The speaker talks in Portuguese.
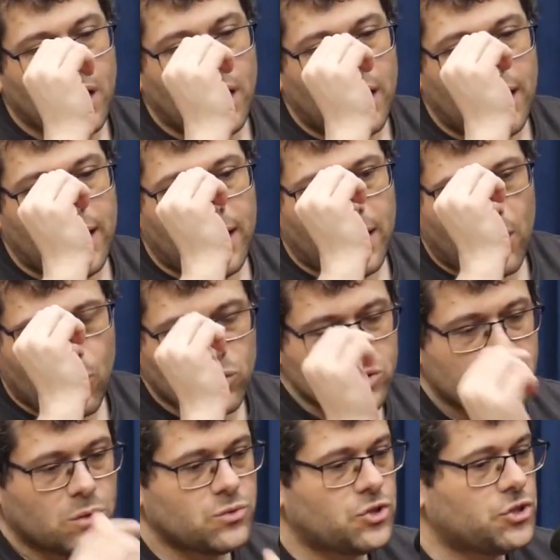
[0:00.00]
Uh, alguns
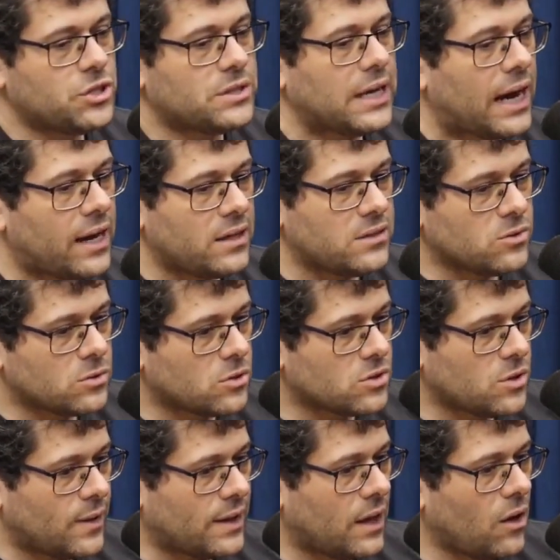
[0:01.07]
são digitais, outros
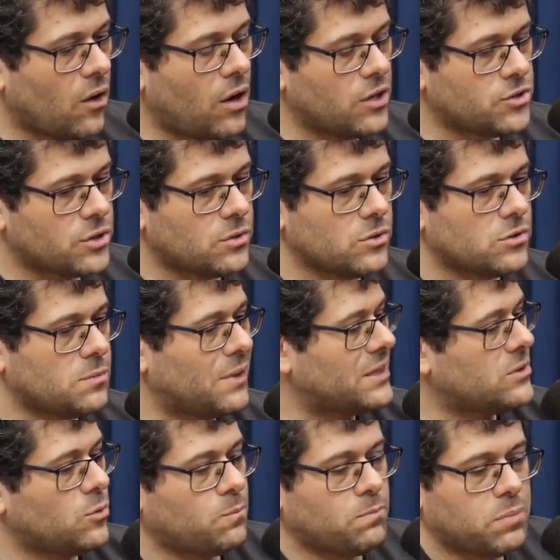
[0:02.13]
são analógicos, mas
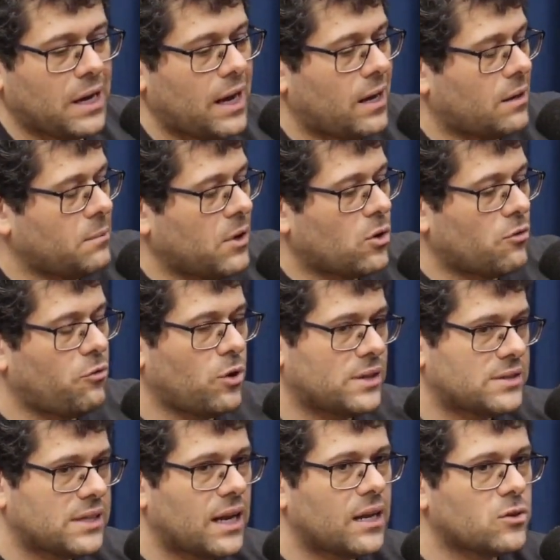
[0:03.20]
eu, cara, microfone a
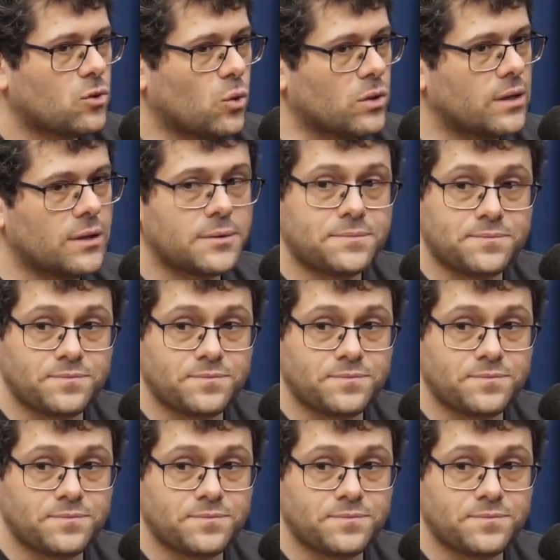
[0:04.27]
sala toda.